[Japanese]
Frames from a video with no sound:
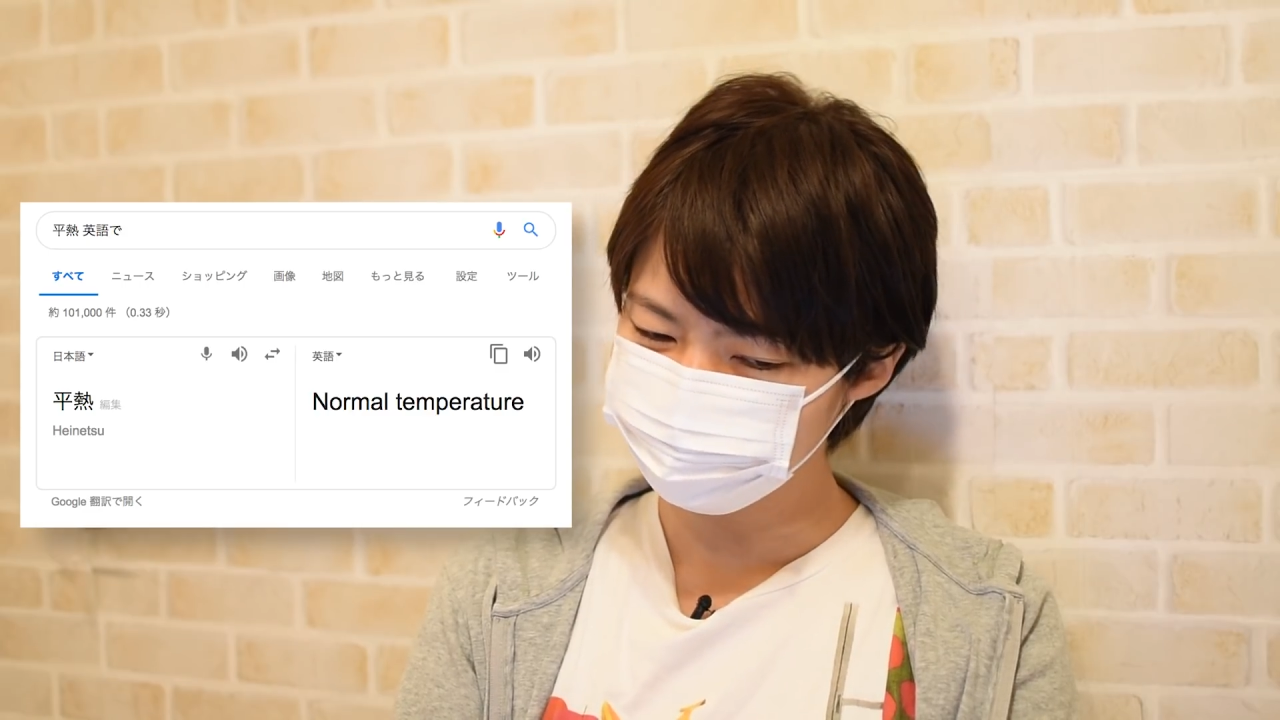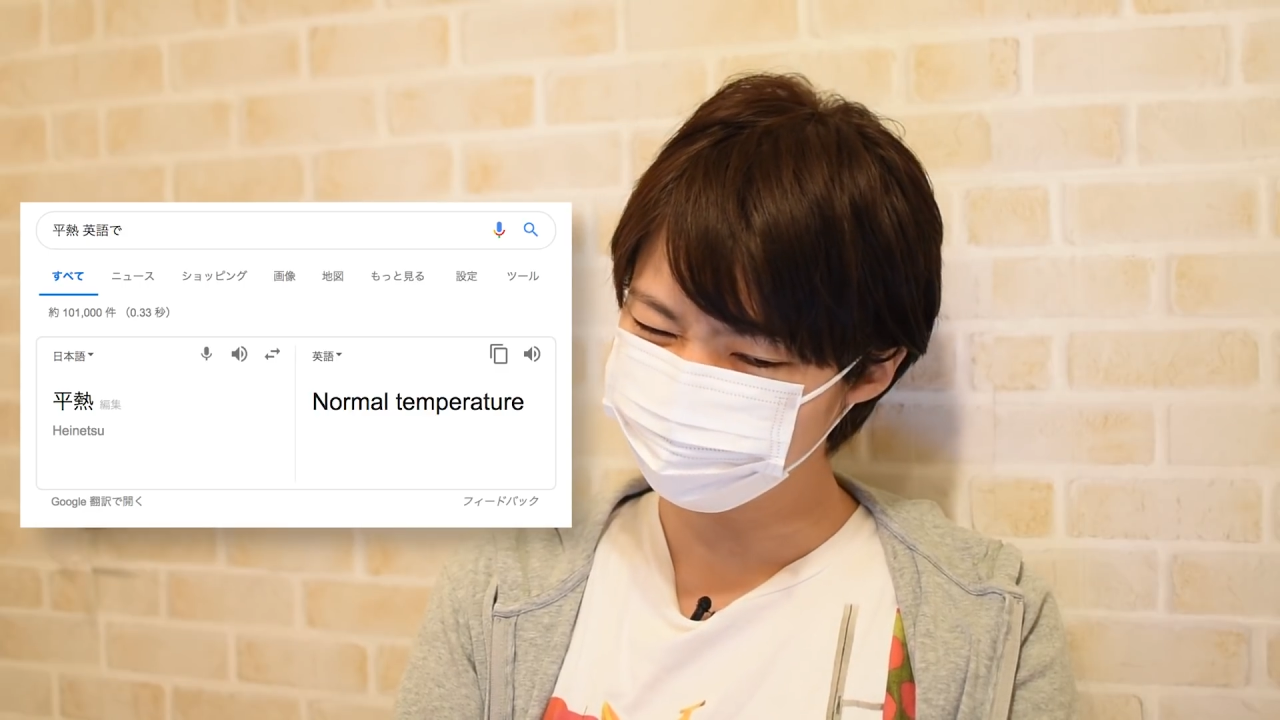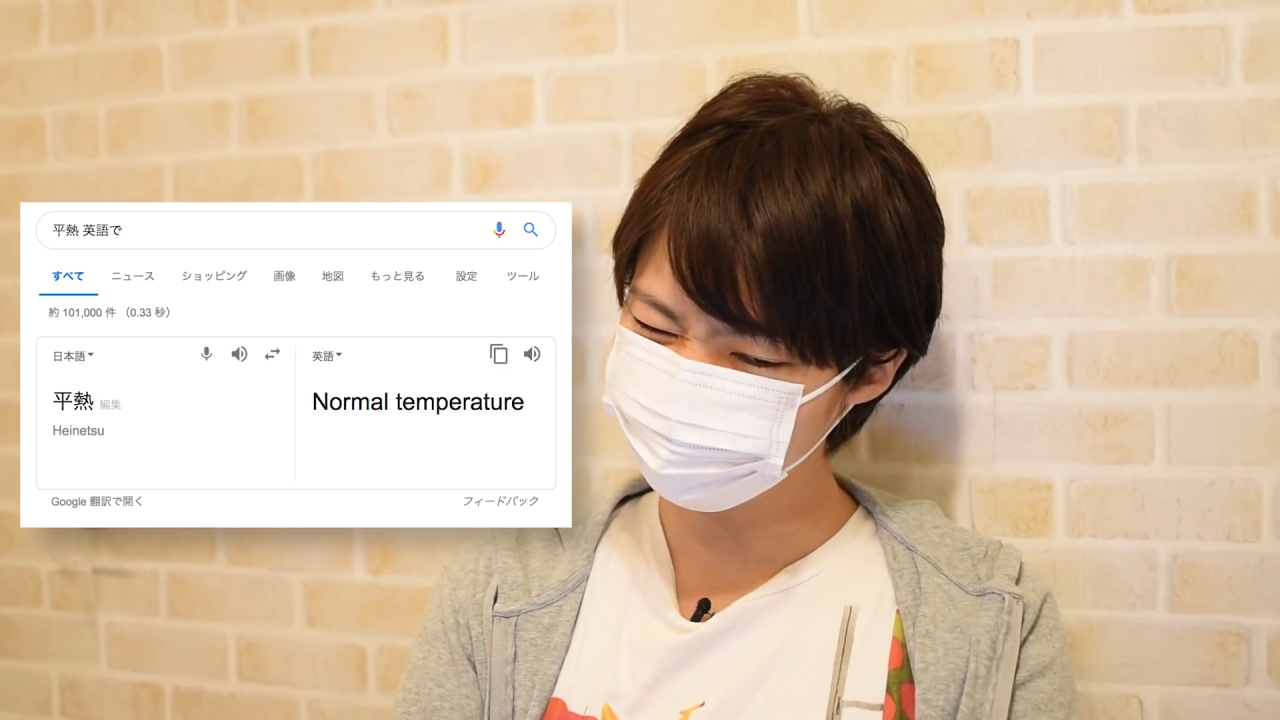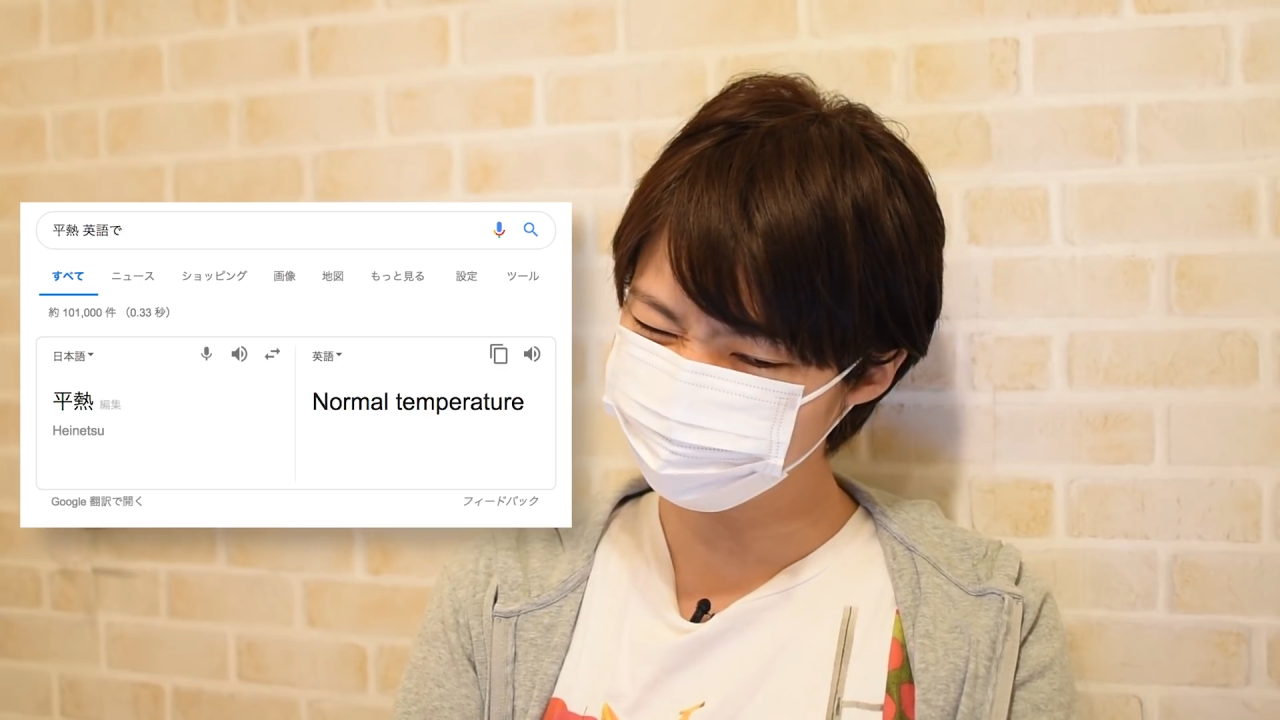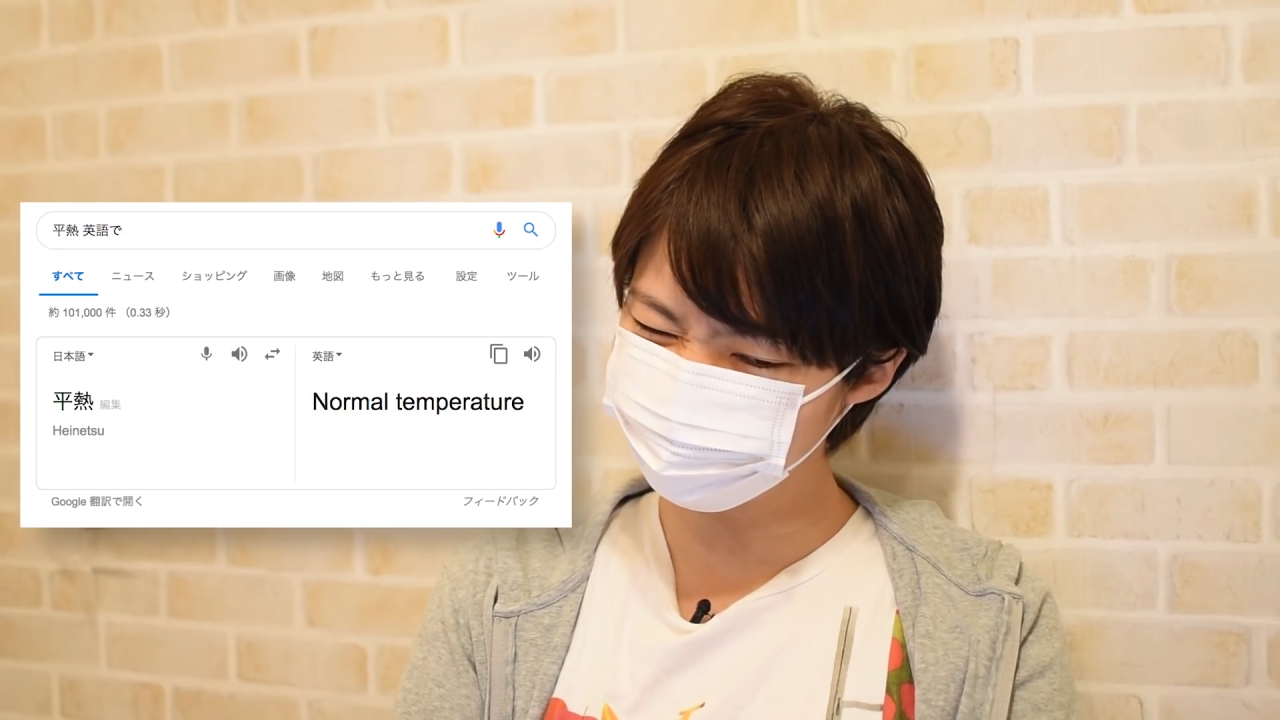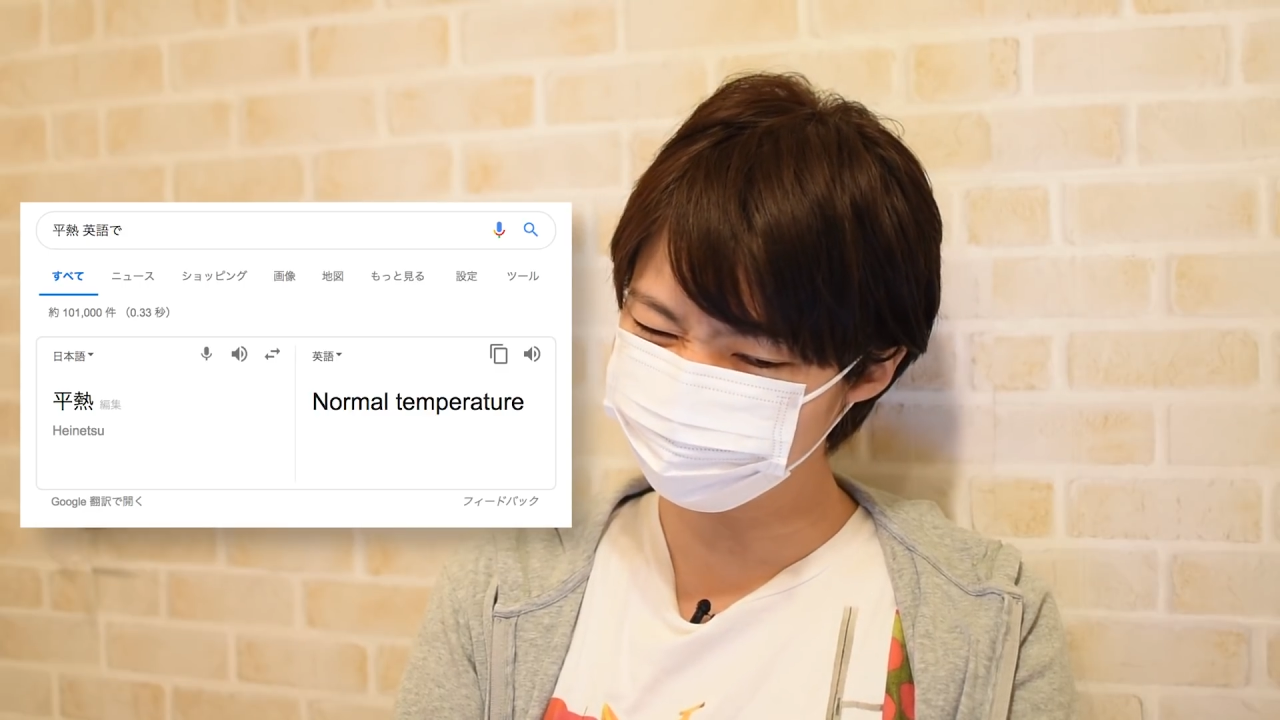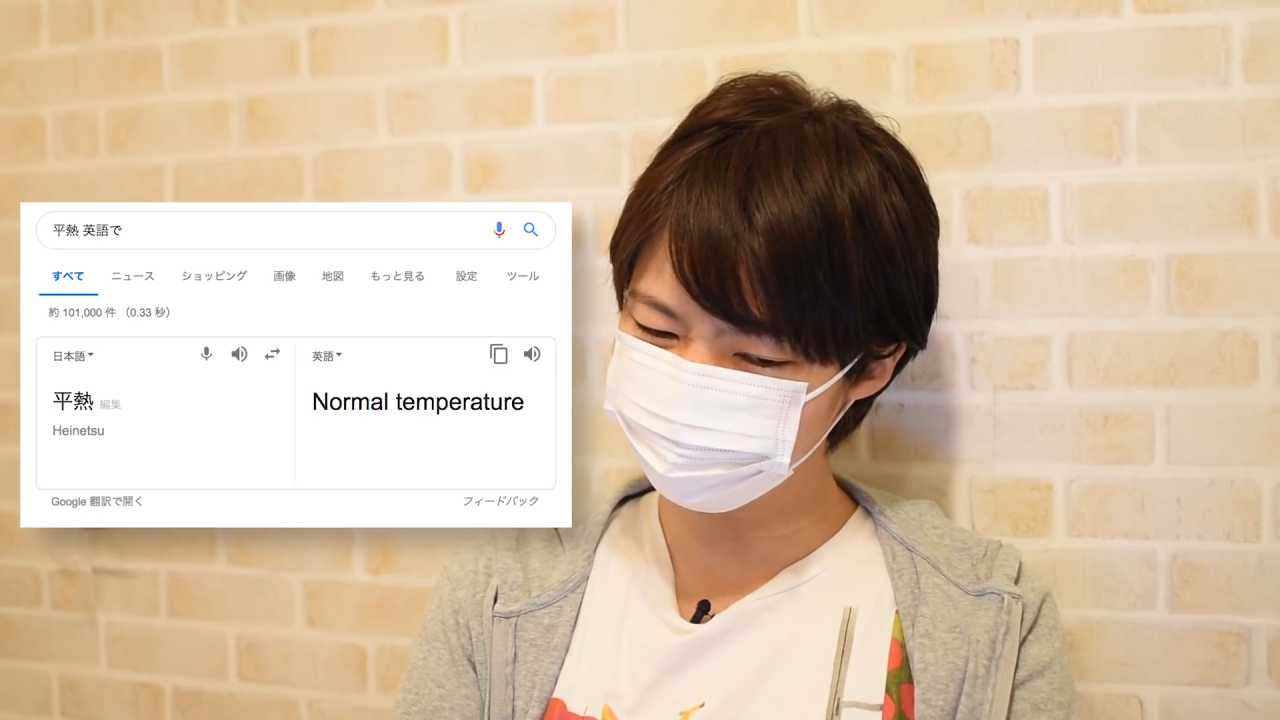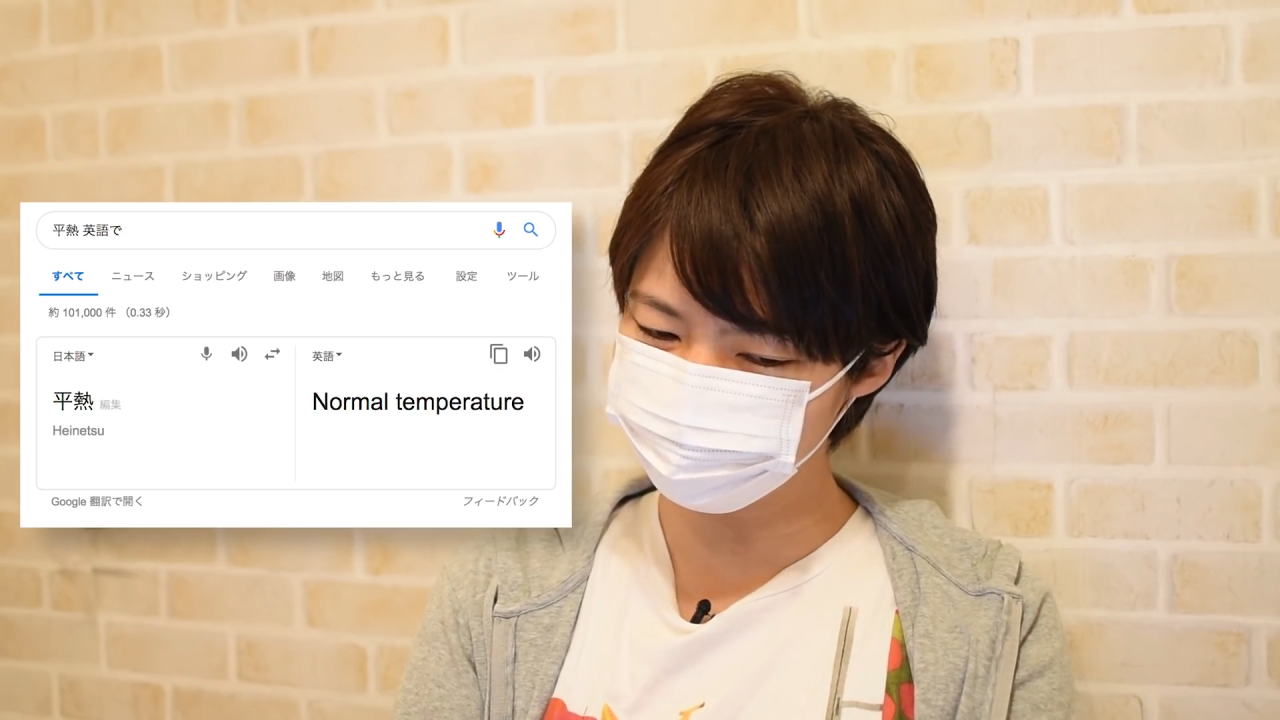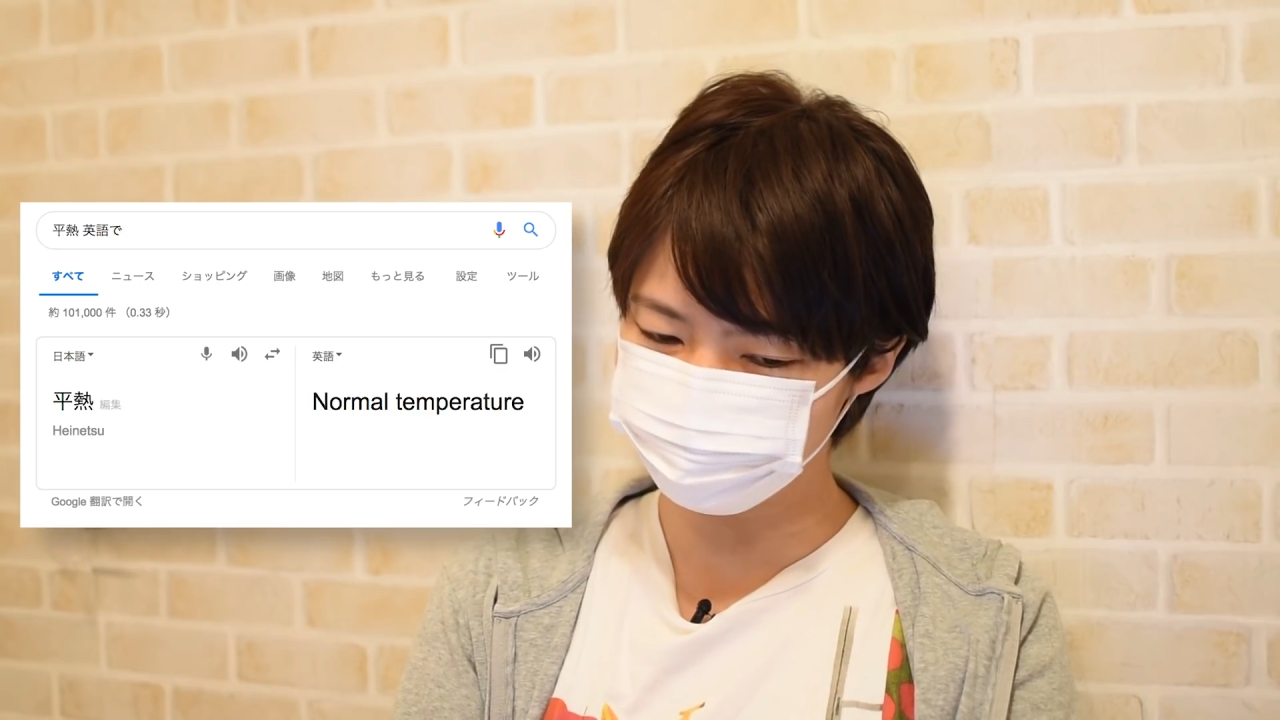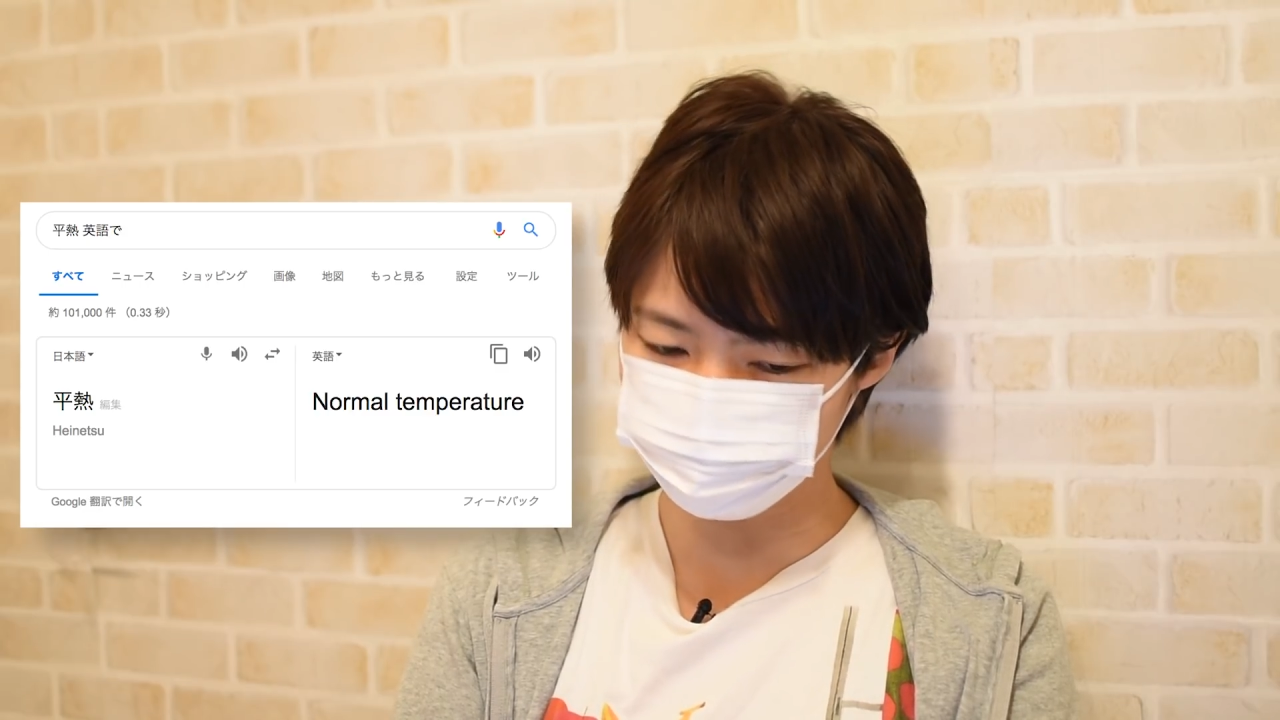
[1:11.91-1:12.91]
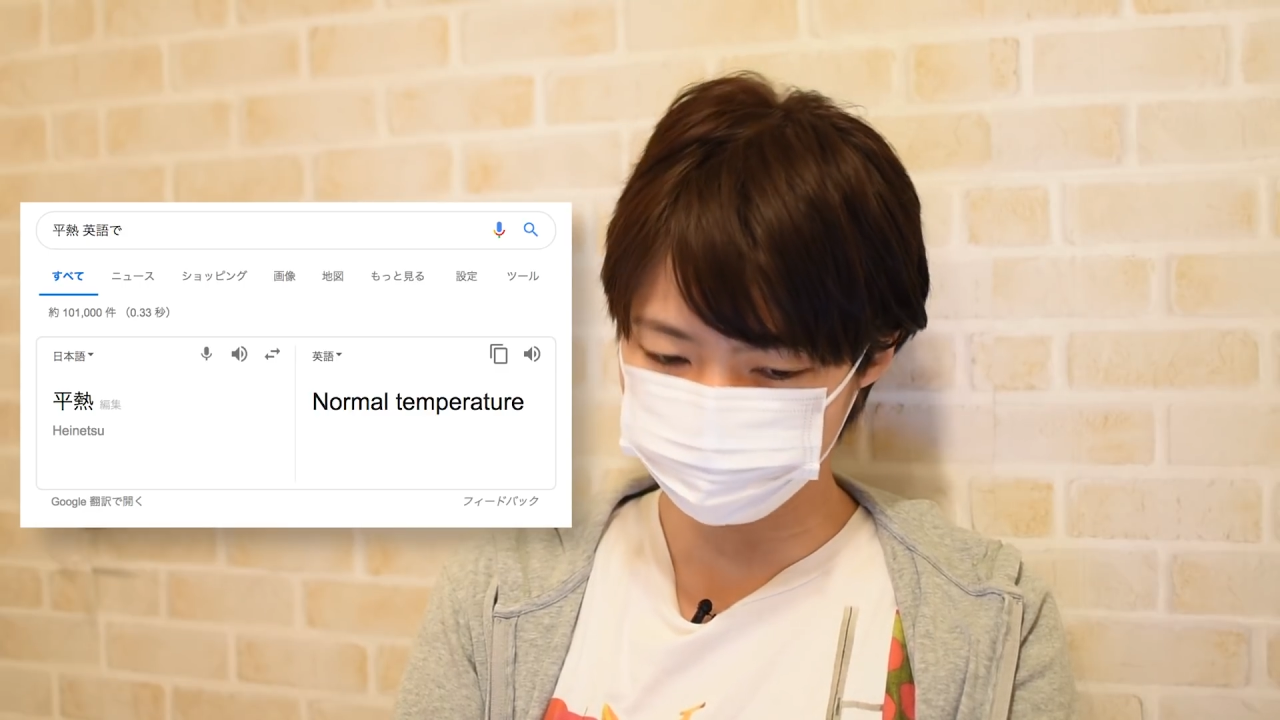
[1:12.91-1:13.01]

うー